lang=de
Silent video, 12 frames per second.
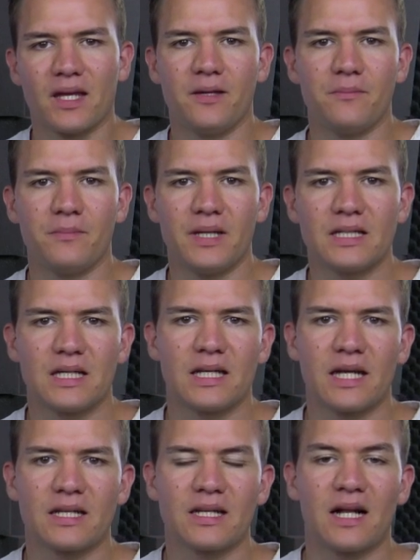im
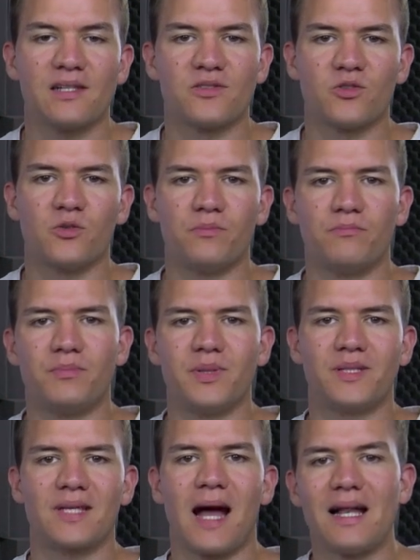Internet, also
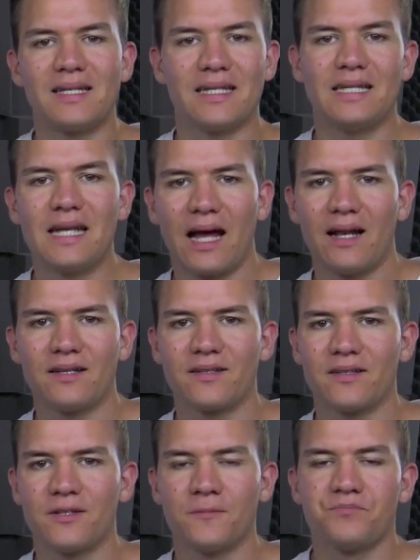bezahlte
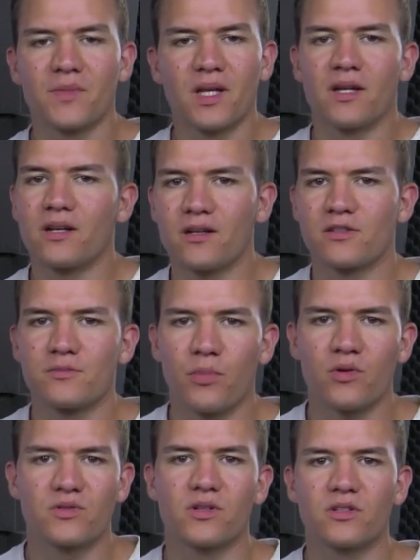Inhalte,
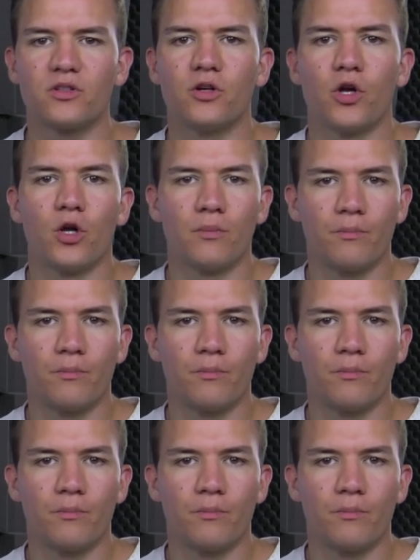gesponserte